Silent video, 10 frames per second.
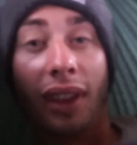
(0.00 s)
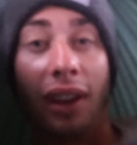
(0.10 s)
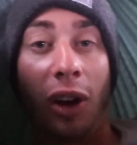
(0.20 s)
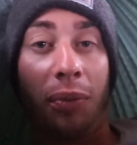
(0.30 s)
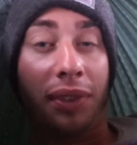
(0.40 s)

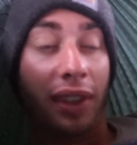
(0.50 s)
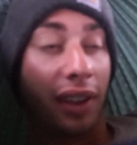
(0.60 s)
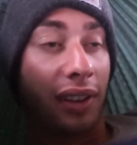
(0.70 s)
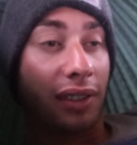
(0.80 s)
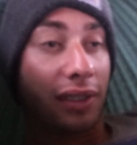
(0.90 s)

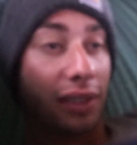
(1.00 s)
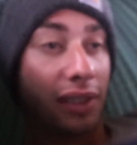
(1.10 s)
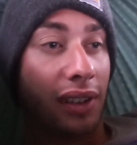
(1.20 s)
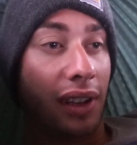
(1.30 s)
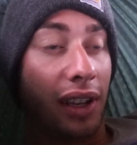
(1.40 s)
Hauptsache
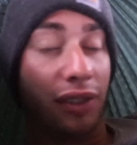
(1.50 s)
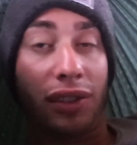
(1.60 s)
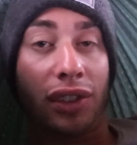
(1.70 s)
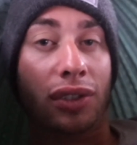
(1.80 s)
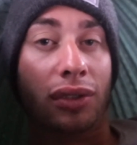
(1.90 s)
ein
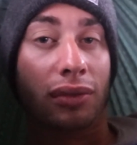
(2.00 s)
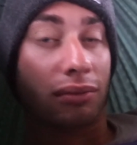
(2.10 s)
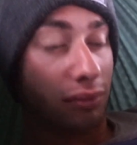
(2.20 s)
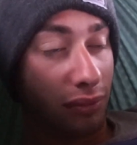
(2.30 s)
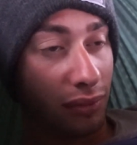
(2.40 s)
Fisch
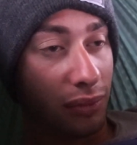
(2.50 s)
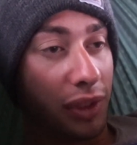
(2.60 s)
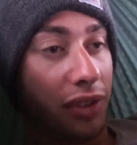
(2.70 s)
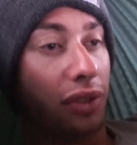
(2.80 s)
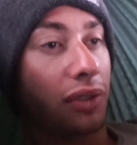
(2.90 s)

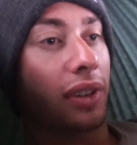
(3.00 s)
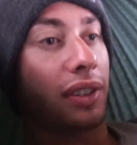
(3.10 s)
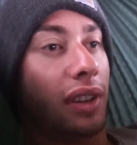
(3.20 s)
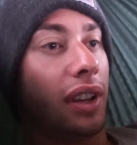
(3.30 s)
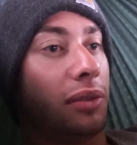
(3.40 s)

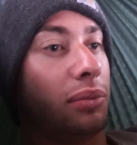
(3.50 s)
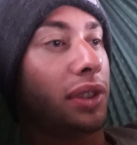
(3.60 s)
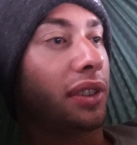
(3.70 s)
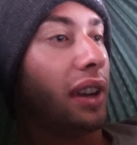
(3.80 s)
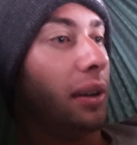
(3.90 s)
beziehungsweise einen
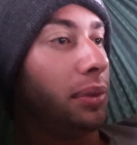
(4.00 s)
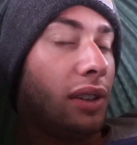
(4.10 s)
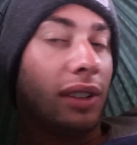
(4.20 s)
Biss gehabt.